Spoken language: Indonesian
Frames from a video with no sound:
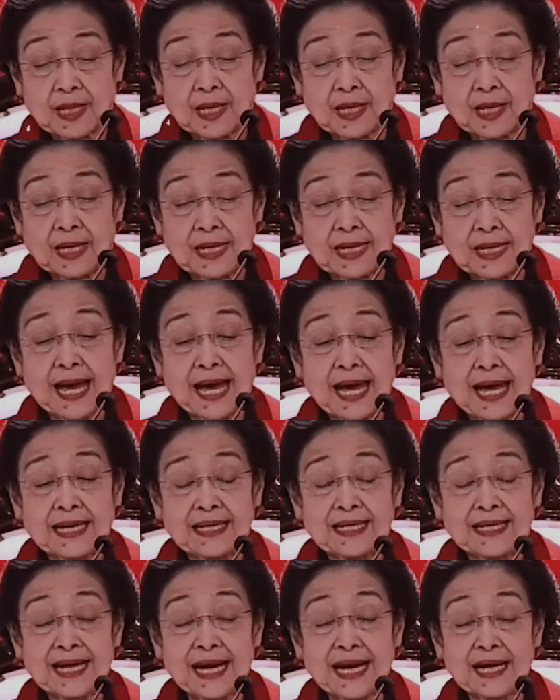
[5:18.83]
Lah
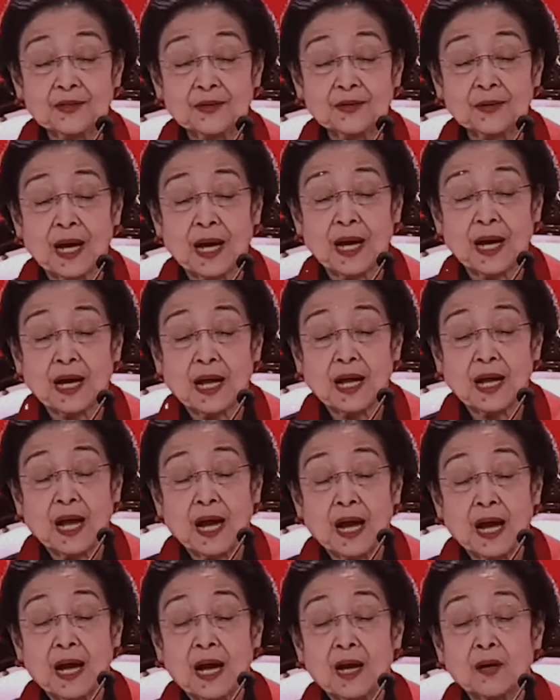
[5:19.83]
ini kan juga
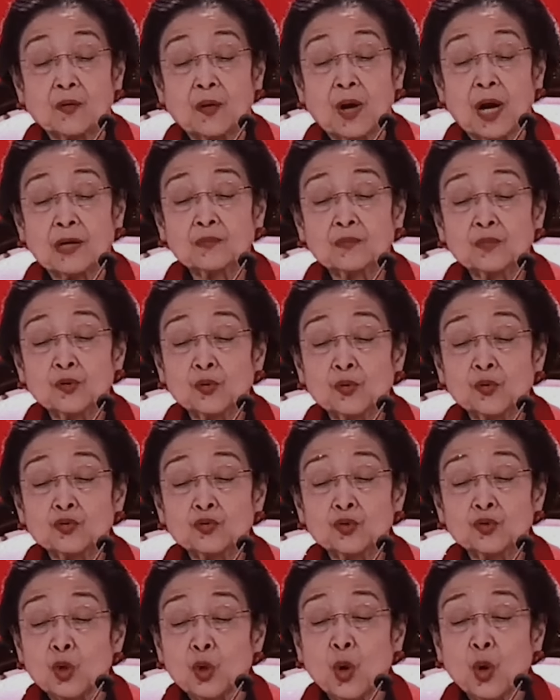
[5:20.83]
kan
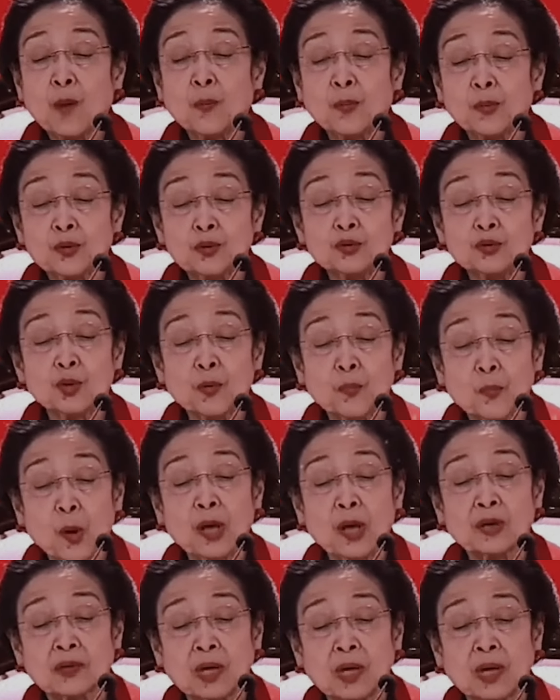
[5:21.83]
sikap politik
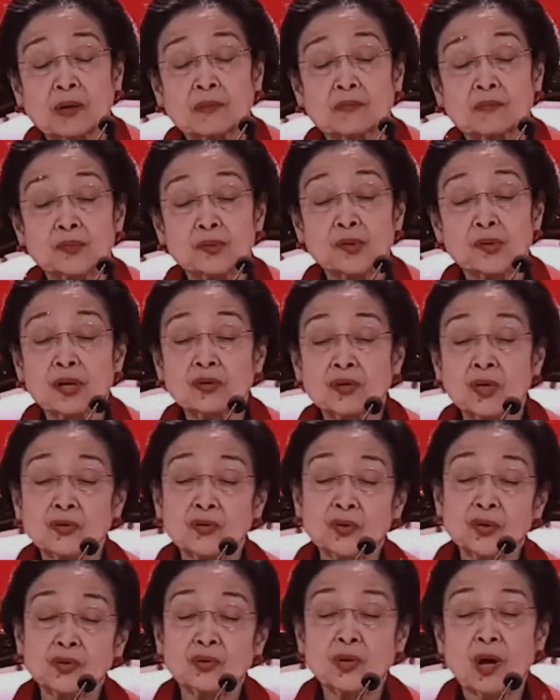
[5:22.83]
partai berada di
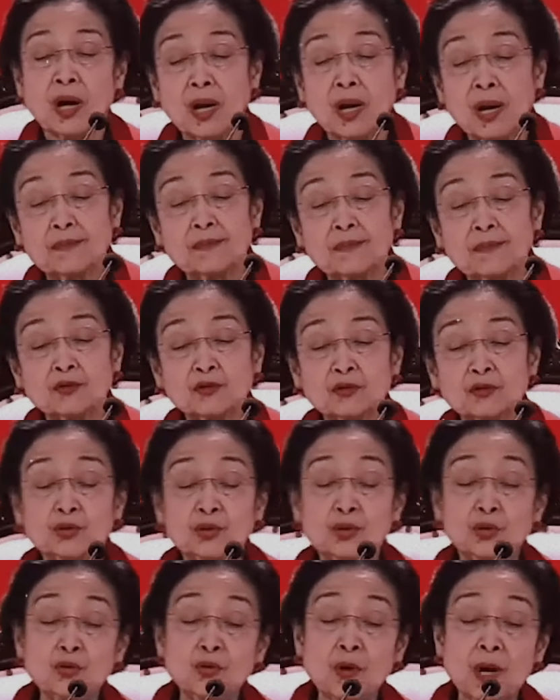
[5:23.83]
dalam atau di
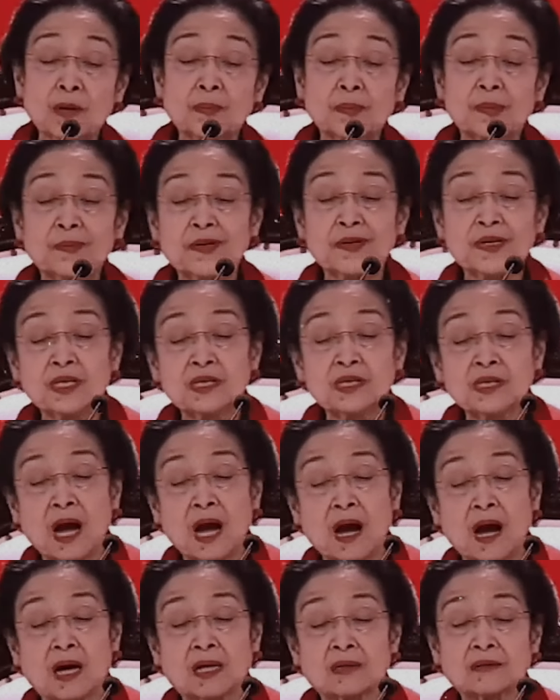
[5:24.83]
luar
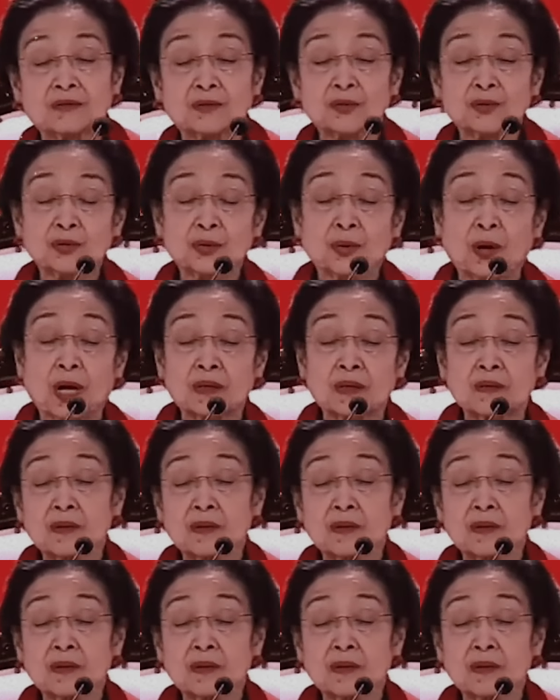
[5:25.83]
pemerintahan gitu kan.